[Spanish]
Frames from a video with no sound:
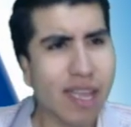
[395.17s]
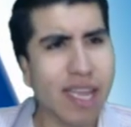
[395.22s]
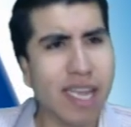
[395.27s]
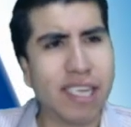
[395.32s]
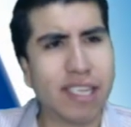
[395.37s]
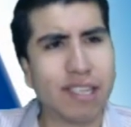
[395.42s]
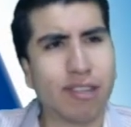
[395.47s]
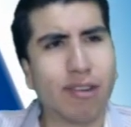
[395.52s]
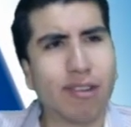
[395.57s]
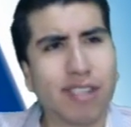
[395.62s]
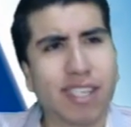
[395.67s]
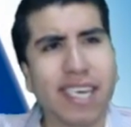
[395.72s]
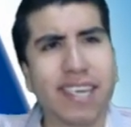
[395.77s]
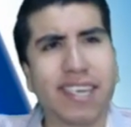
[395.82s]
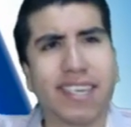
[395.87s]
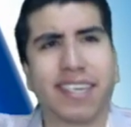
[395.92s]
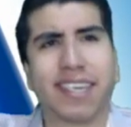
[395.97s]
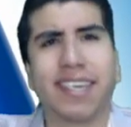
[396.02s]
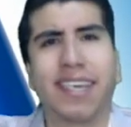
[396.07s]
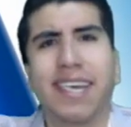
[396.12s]

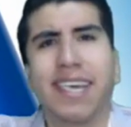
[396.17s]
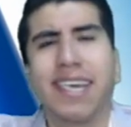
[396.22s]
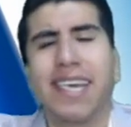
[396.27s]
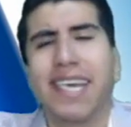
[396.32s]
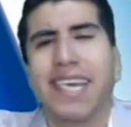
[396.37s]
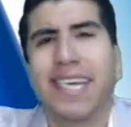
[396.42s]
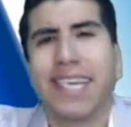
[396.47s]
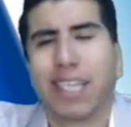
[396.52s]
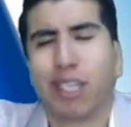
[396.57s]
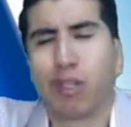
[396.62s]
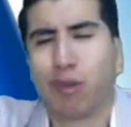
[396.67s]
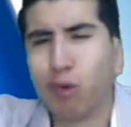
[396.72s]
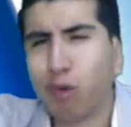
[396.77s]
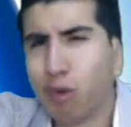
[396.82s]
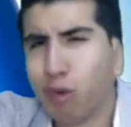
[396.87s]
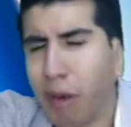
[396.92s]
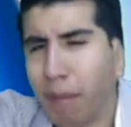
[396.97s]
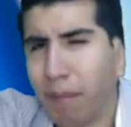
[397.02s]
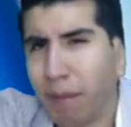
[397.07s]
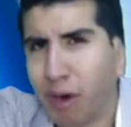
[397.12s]
Entonces,
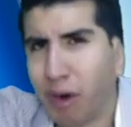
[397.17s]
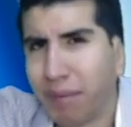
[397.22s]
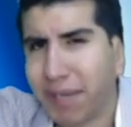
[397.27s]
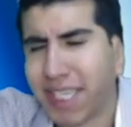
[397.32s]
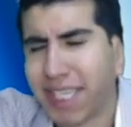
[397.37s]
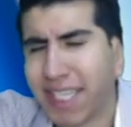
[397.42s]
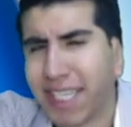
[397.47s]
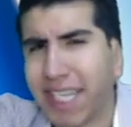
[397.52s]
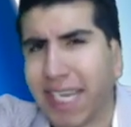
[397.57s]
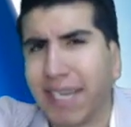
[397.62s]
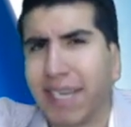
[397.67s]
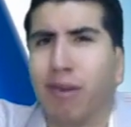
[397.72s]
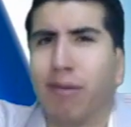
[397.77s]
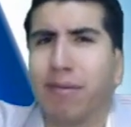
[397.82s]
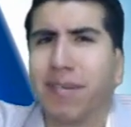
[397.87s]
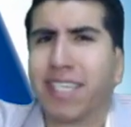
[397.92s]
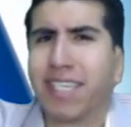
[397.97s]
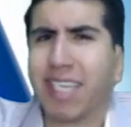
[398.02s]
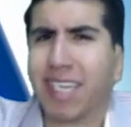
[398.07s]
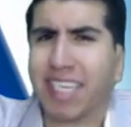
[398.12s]
¿tú cómo lo viste? ¿Lo
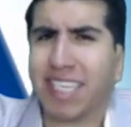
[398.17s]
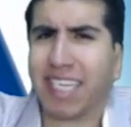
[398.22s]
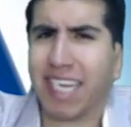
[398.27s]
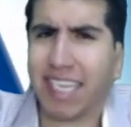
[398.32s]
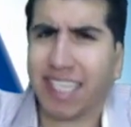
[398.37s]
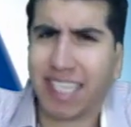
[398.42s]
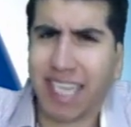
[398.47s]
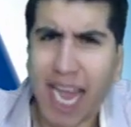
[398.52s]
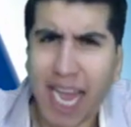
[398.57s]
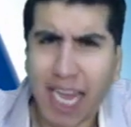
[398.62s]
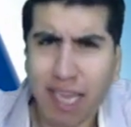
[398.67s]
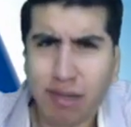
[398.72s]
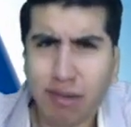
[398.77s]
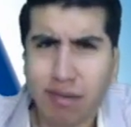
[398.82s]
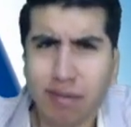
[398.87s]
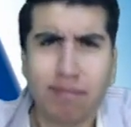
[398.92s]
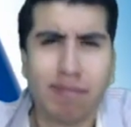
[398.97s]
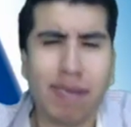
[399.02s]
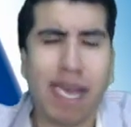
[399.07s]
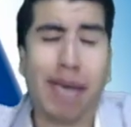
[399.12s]
viste
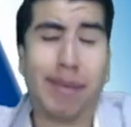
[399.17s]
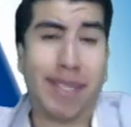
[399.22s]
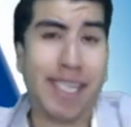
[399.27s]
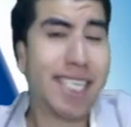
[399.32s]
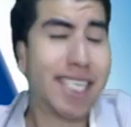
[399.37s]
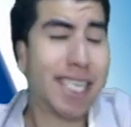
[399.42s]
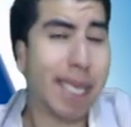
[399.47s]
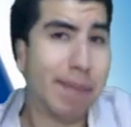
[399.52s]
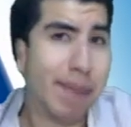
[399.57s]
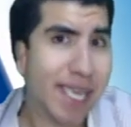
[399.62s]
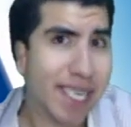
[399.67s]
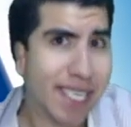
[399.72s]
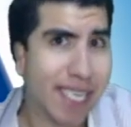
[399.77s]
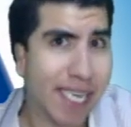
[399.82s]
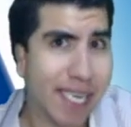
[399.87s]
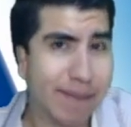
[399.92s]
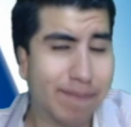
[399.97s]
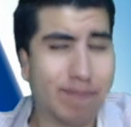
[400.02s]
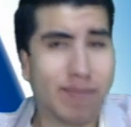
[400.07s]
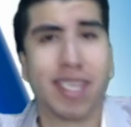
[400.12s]
desgastado?
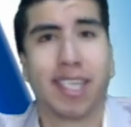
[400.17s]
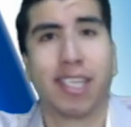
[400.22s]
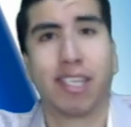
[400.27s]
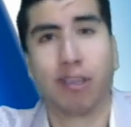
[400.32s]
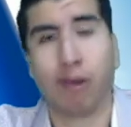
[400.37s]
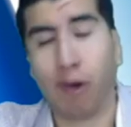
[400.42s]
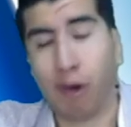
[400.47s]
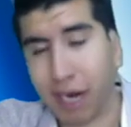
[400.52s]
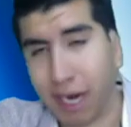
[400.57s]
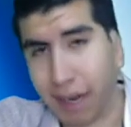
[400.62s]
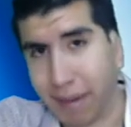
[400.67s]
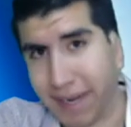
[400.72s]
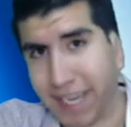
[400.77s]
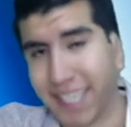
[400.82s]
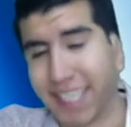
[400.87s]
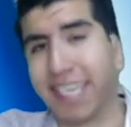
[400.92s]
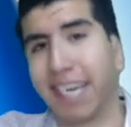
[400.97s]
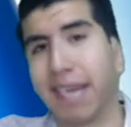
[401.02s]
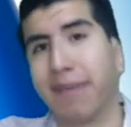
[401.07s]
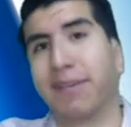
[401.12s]
Evidentemente, yo la verdad
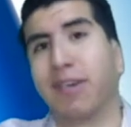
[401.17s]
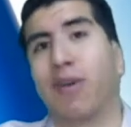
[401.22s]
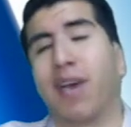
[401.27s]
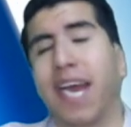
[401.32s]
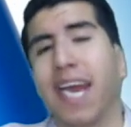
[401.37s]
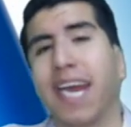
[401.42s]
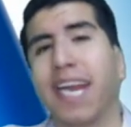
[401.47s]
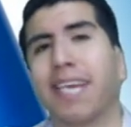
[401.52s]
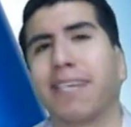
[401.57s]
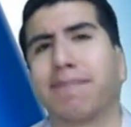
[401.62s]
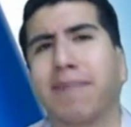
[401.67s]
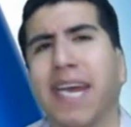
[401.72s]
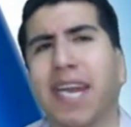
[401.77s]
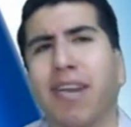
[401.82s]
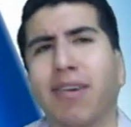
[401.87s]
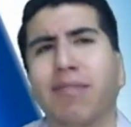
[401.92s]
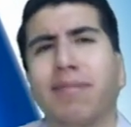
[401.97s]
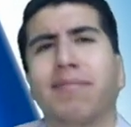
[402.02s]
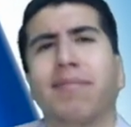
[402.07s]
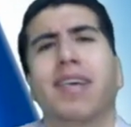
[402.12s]
sí le vi ojeras,
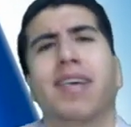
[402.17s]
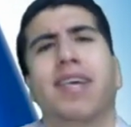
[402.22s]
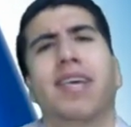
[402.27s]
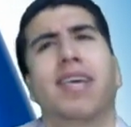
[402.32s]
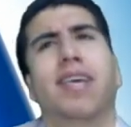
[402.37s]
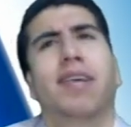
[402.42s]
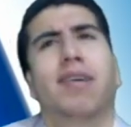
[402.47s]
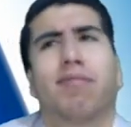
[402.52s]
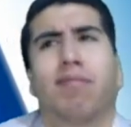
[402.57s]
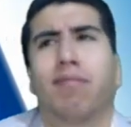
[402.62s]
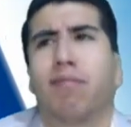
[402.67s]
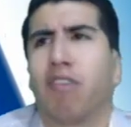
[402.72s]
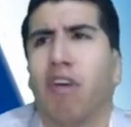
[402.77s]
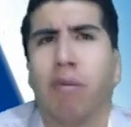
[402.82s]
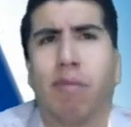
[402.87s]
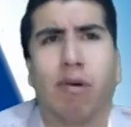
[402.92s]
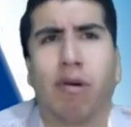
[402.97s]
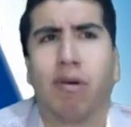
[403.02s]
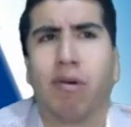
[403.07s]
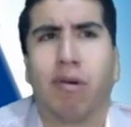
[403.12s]
pero
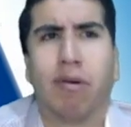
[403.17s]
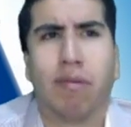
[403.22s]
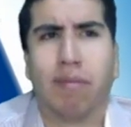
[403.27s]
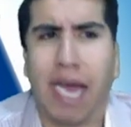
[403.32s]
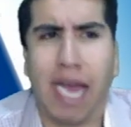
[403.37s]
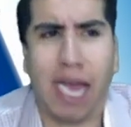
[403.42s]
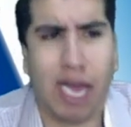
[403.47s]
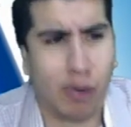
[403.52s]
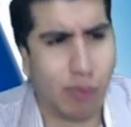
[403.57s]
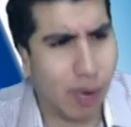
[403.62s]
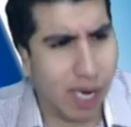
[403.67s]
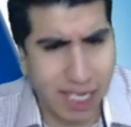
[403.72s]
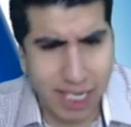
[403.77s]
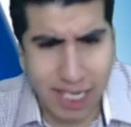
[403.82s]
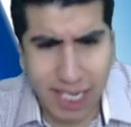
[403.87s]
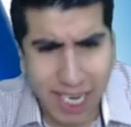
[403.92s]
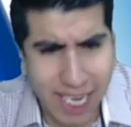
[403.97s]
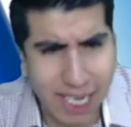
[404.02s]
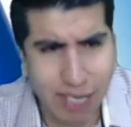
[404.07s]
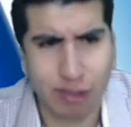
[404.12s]
como a
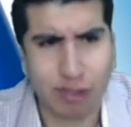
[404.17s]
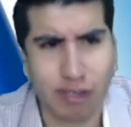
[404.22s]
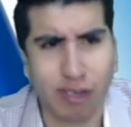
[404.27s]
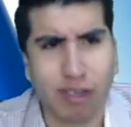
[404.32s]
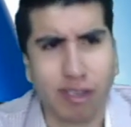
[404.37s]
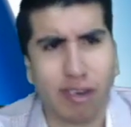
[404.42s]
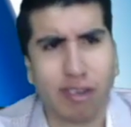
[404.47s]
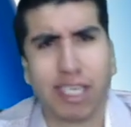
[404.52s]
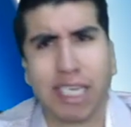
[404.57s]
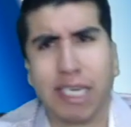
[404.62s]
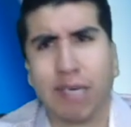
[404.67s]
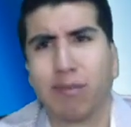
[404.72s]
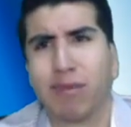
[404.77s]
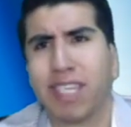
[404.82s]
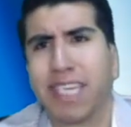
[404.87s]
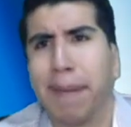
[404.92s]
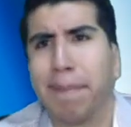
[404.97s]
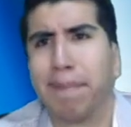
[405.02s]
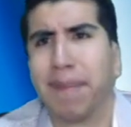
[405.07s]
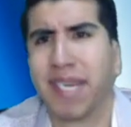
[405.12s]
cualquiera de nosotros en un
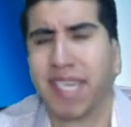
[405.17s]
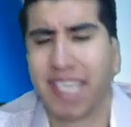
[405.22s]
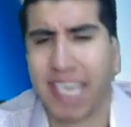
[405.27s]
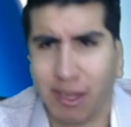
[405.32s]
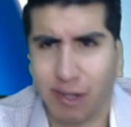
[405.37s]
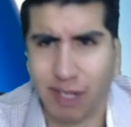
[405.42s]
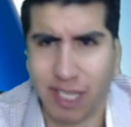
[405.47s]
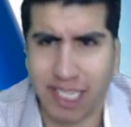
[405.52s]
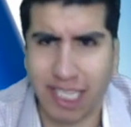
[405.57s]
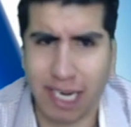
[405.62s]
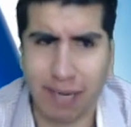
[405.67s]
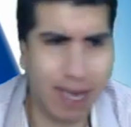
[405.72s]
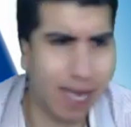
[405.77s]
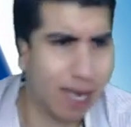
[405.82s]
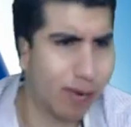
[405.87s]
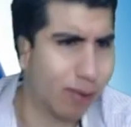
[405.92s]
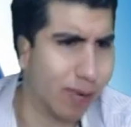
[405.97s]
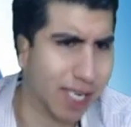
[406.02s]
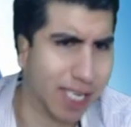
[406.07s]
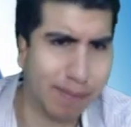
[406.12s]
día pesado de
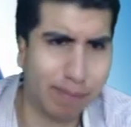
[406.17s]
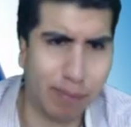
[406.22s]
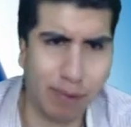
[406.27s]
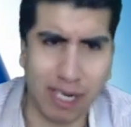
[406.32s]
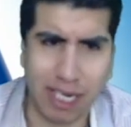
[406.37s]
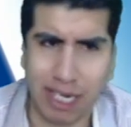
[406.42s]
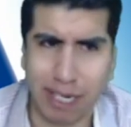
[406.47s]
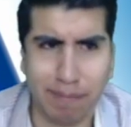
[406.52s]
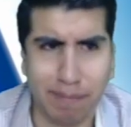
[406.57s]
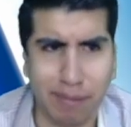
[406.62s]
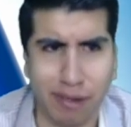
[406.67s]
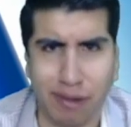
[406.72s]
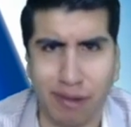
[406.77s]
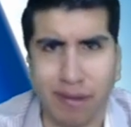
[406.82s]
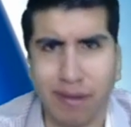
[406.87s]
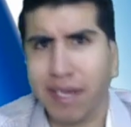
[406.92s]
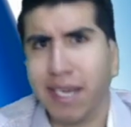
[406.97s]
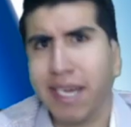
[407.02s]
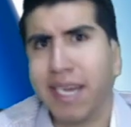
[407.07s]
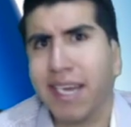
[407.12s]
trabajo, aquí por
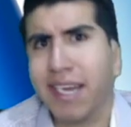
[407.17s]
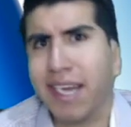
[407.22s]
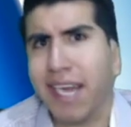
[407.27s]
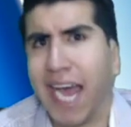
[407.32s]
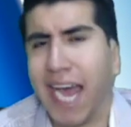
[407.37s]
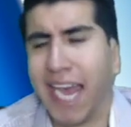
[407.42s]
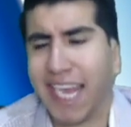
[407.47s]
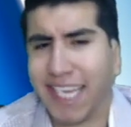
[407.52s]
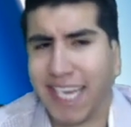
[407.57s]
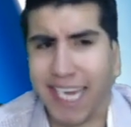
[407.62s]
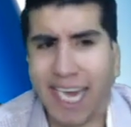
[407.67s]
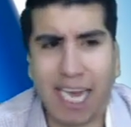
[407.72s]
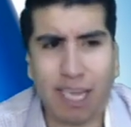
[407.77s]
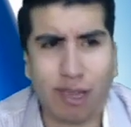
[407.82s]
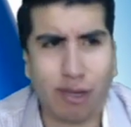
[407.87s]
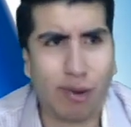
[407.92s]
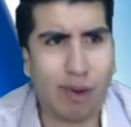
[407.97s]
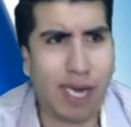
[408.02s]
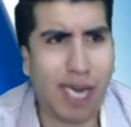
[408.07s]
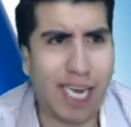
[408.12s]
ejemplo he
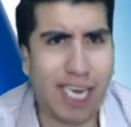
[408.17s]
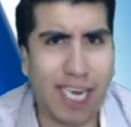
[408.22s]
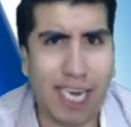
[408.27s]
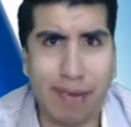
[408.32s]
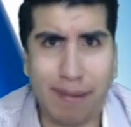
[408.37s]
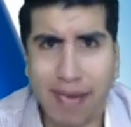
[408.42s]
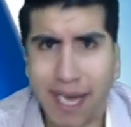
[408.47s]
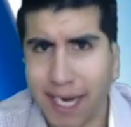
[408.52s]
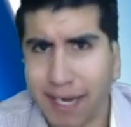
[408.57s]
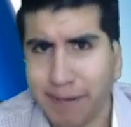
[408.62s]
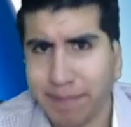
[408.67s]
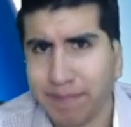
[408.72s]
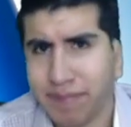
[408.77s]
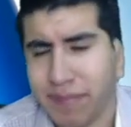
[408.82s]
llegado a grabar